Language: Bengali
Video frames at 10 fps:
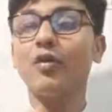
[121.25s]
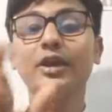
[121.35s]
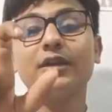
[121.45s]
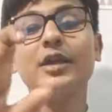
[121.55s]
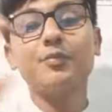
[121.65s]

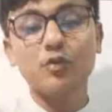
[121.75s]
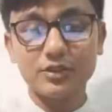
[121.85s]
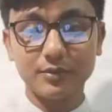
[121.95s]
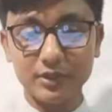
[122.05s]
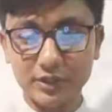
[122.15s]
অনেকটাই
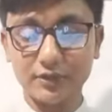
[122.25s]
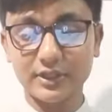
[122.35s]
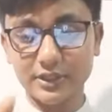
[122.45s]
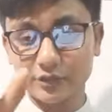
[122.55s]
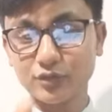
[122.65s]
পসিবিলিটি
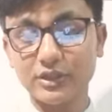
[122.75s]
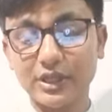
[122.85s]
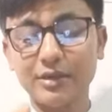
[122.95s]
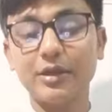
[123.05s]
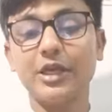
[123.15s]
হয়ে যদি
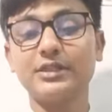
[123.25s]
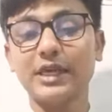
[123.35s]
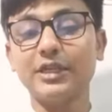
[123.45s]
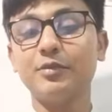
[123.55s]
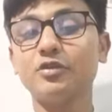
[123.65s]
তার
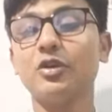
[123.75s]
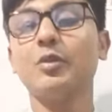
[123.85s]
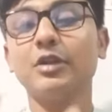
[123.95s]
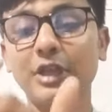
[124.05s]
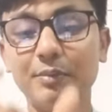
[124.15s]
চাকরি পাওয়ার
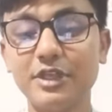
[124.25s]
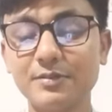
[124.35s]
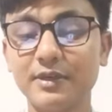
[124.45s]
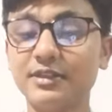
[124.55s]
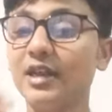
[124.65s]
সম্ভাবনা থাকে বিশ
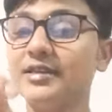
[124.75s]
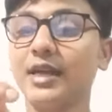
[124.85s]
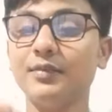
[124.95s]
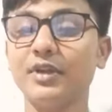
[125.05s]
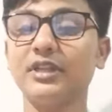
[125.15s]
পার্সেন্ট এই
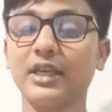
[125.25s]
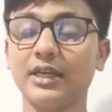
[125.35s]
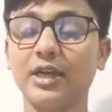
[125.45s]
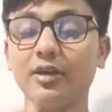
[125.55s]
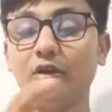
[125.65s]
সার্টিফিকেট
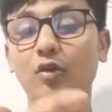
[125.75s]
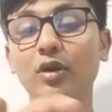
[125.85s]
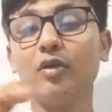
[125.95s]
থাকার কারণে